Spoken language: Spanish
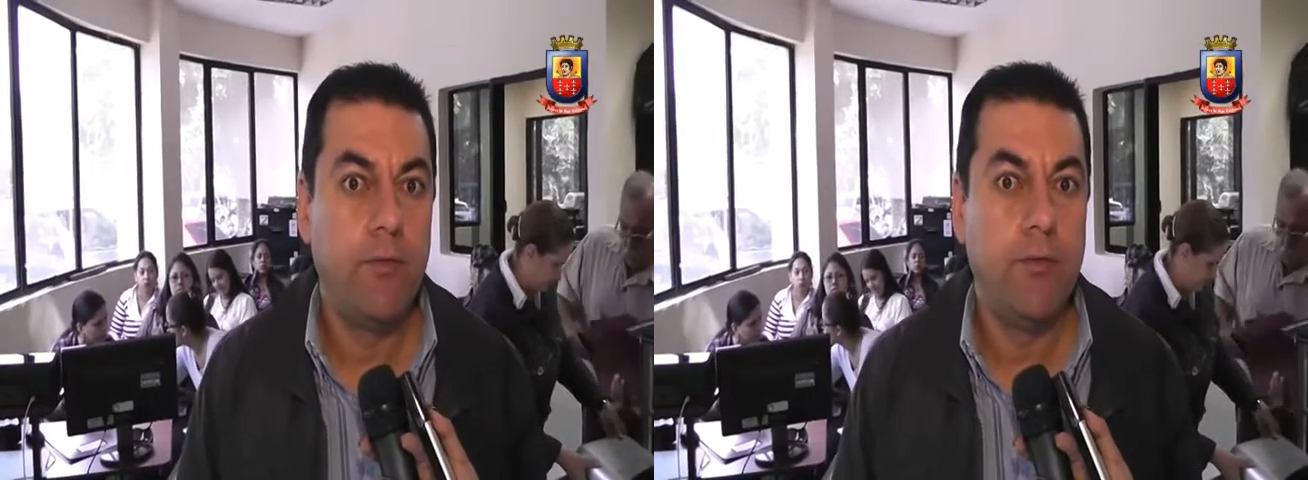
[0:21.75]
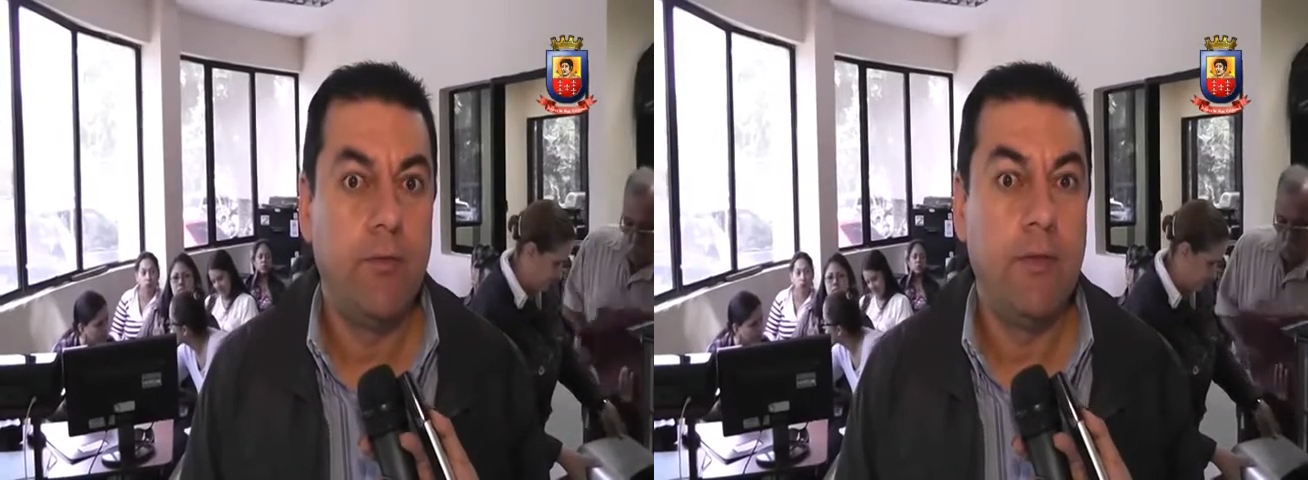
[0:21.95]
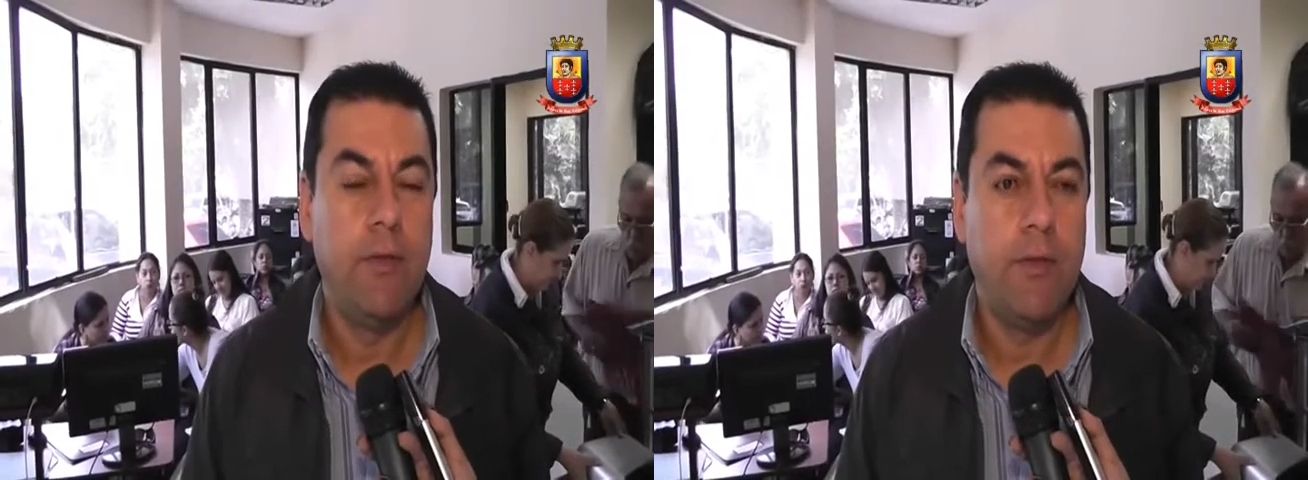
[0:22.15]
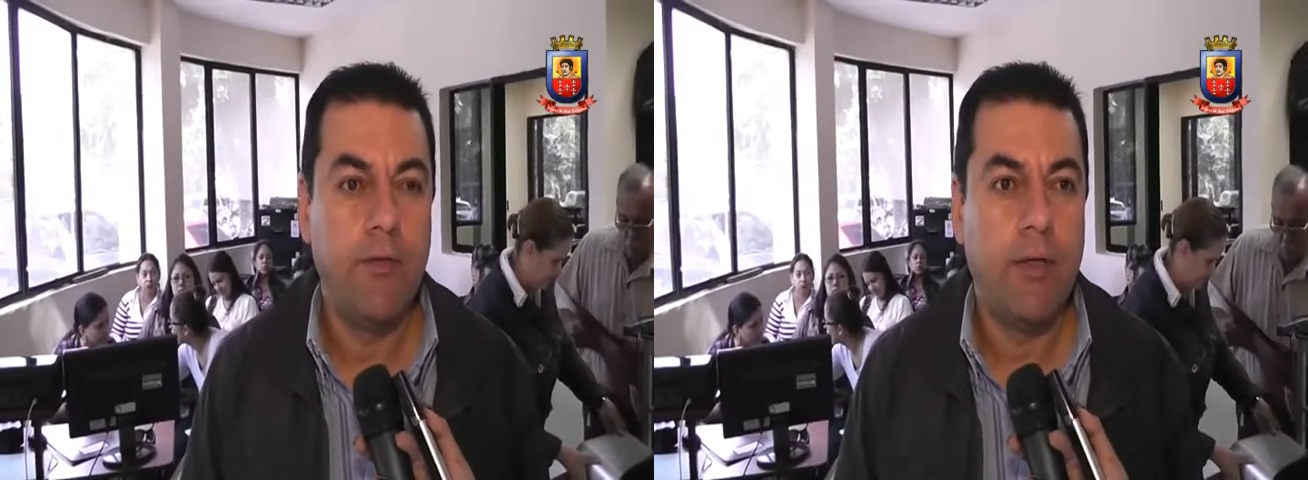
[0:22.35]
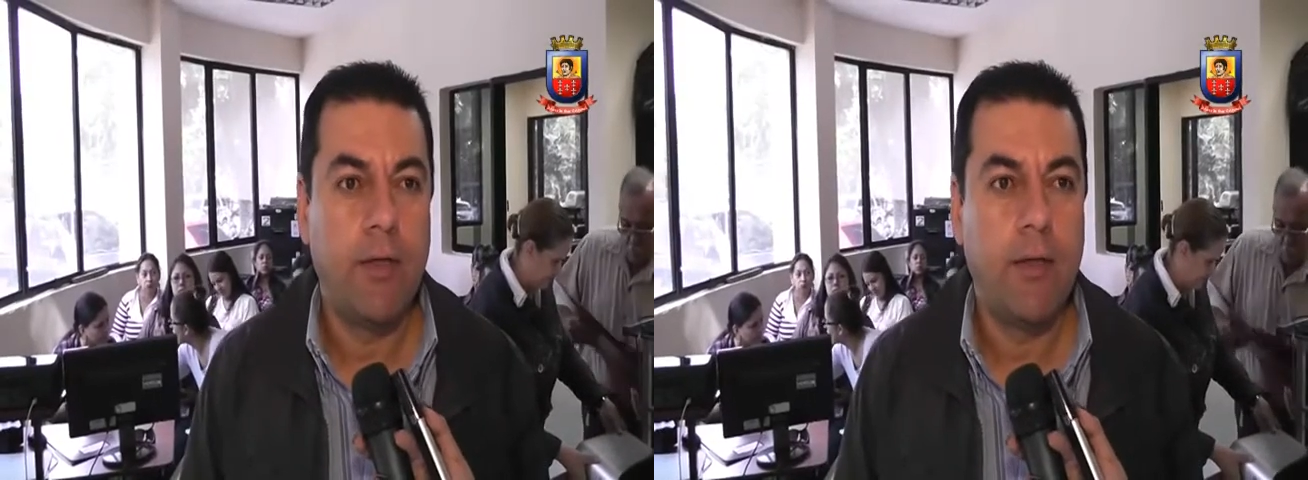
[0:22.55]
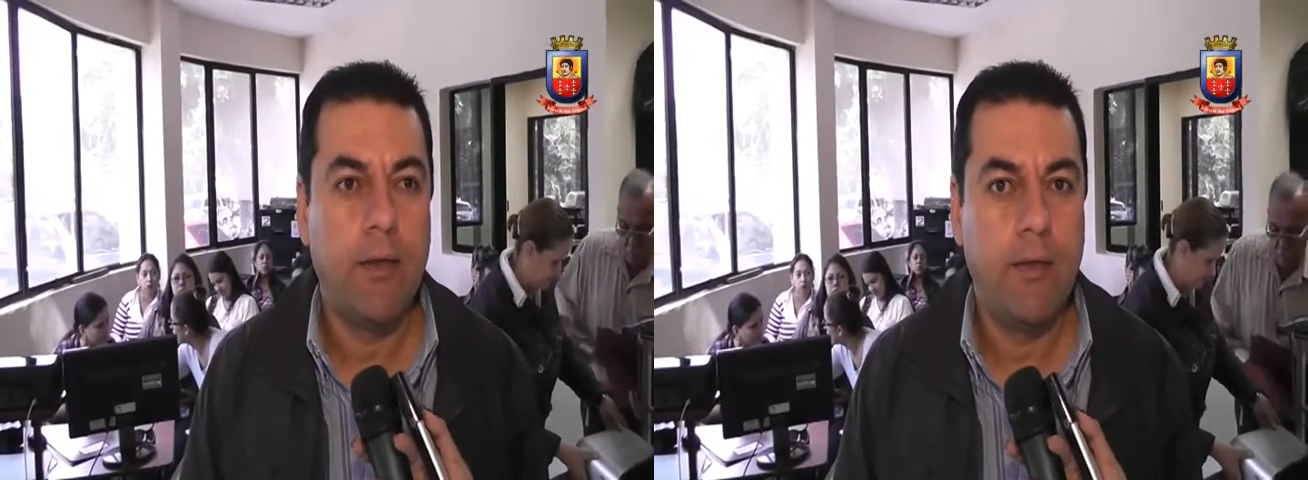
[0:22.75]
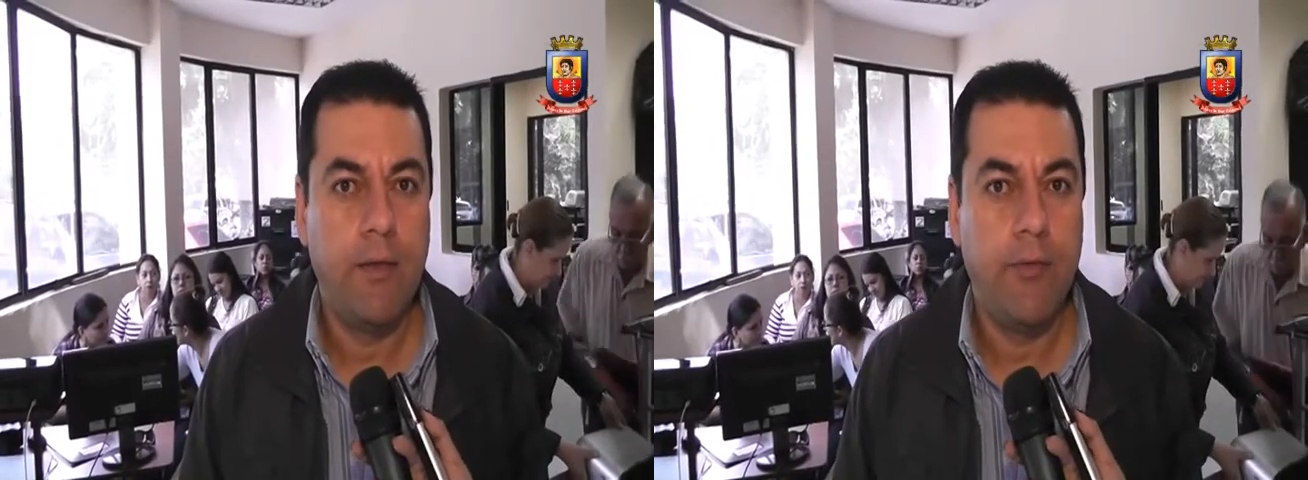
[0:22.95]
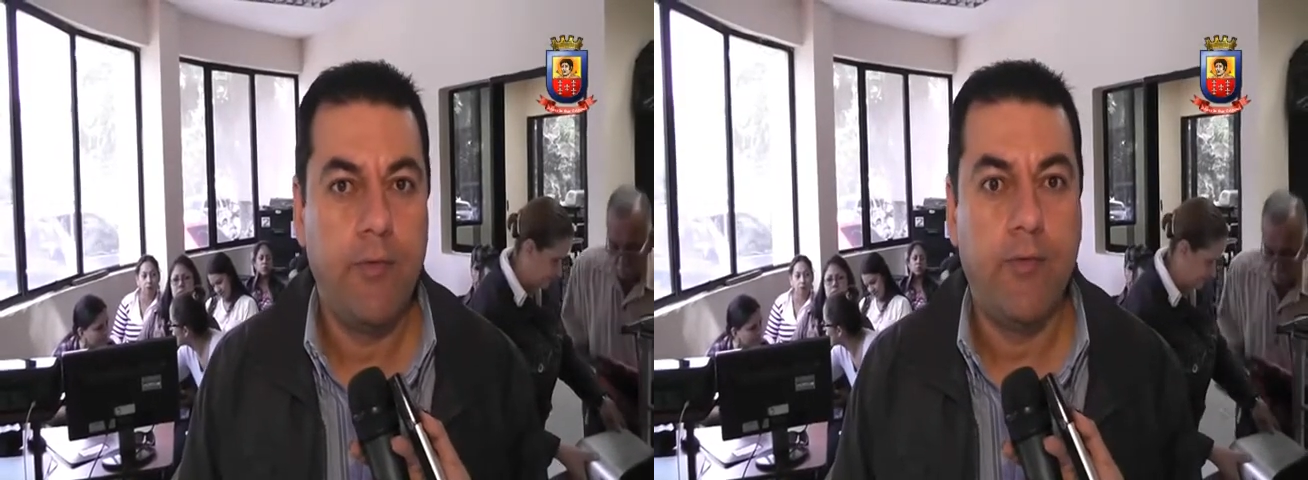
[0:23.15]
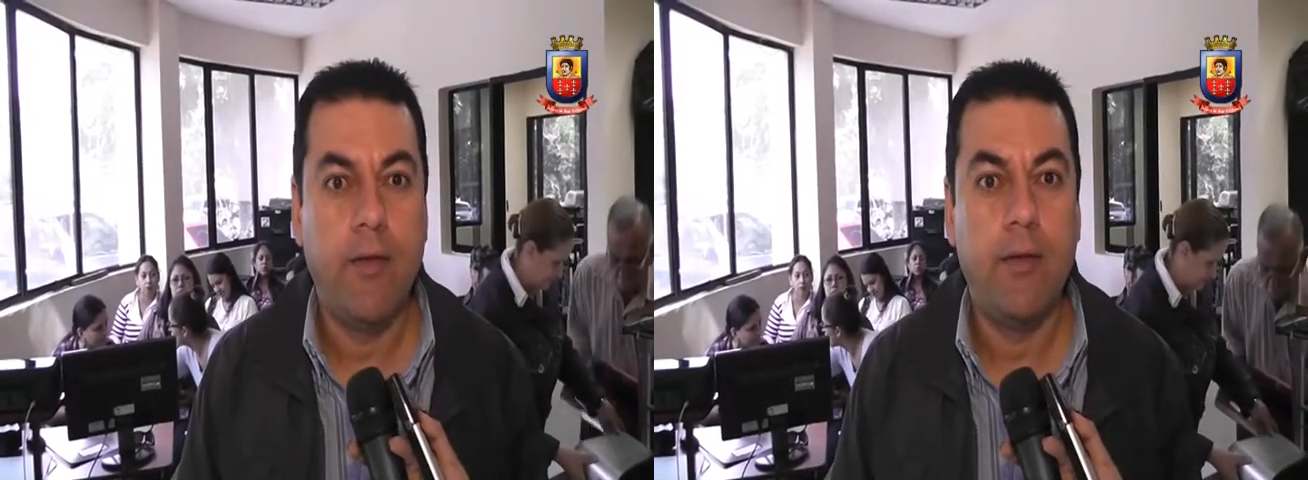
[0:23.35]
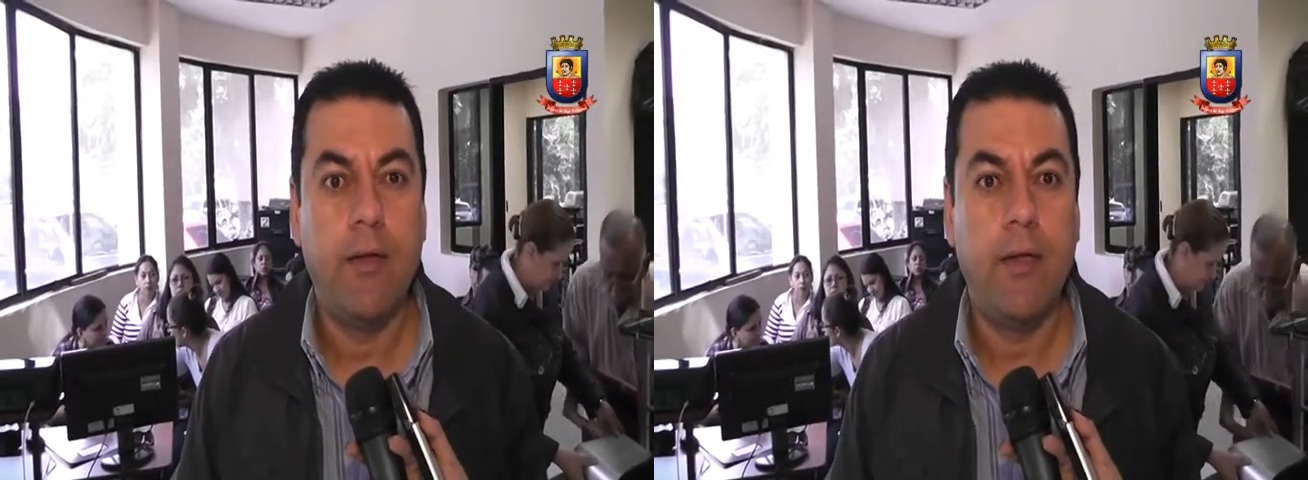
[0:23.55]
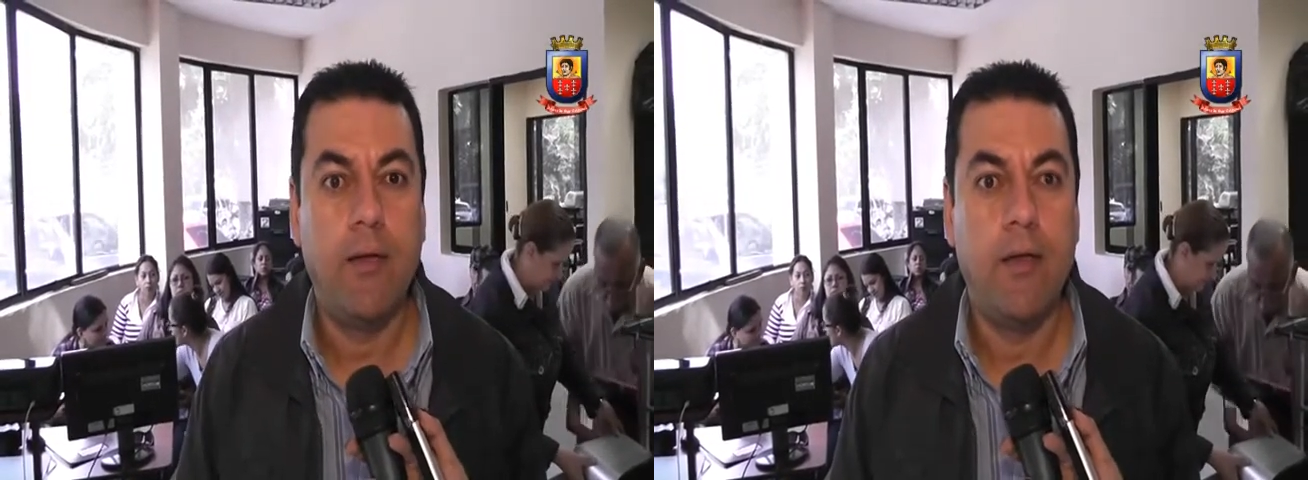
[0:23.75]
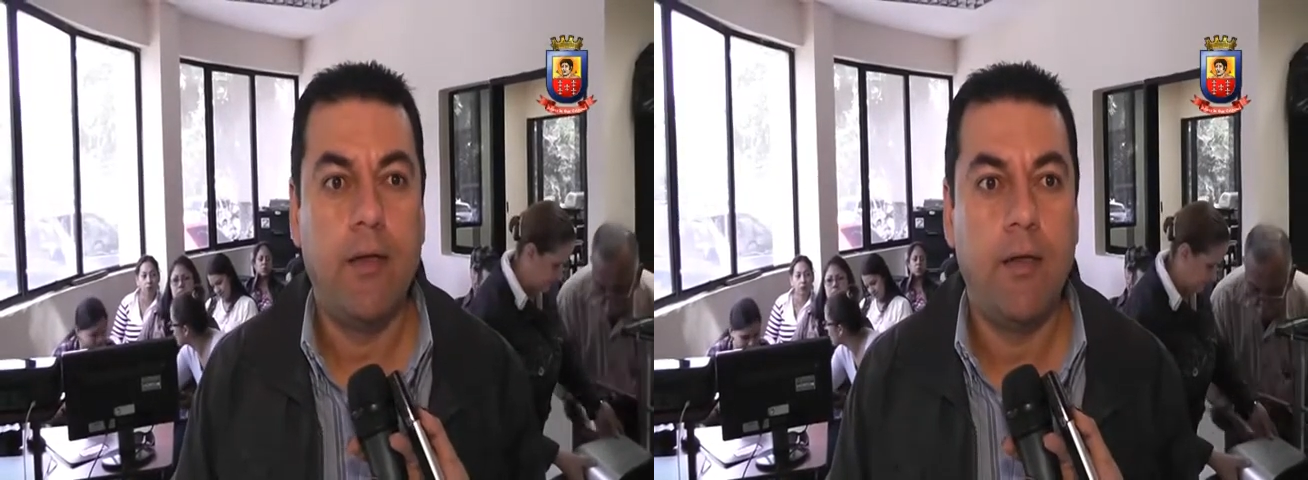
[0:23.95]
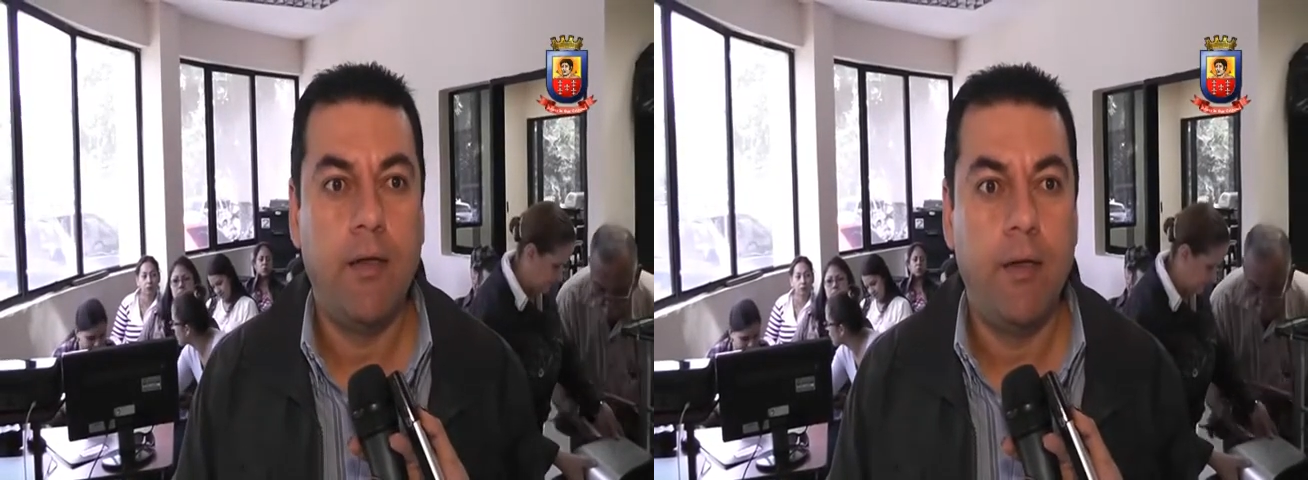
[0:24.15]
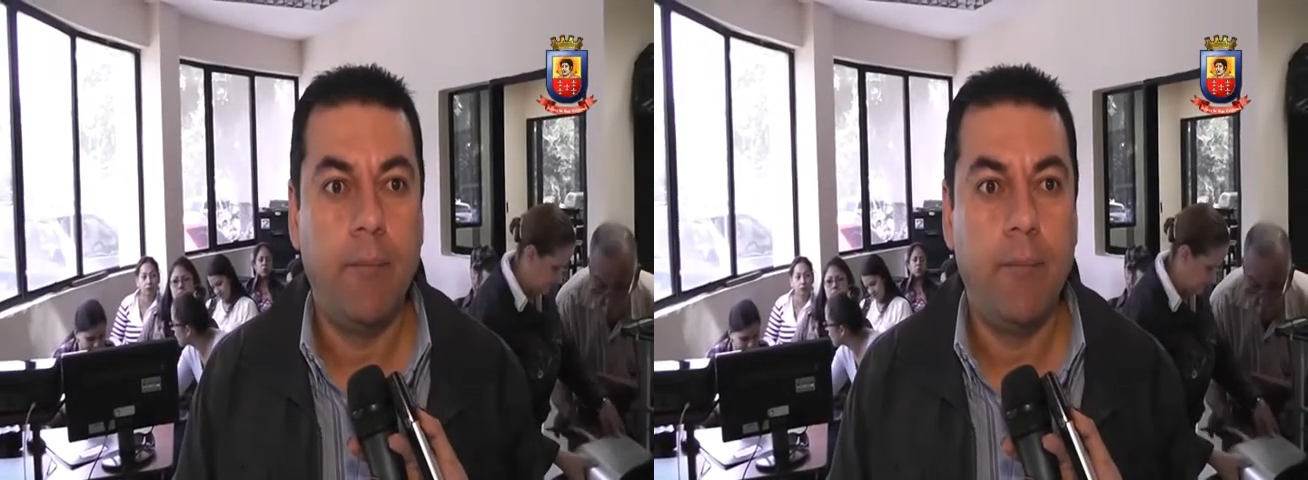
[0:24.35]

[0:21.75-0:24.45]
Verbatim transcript: donde cerca de 60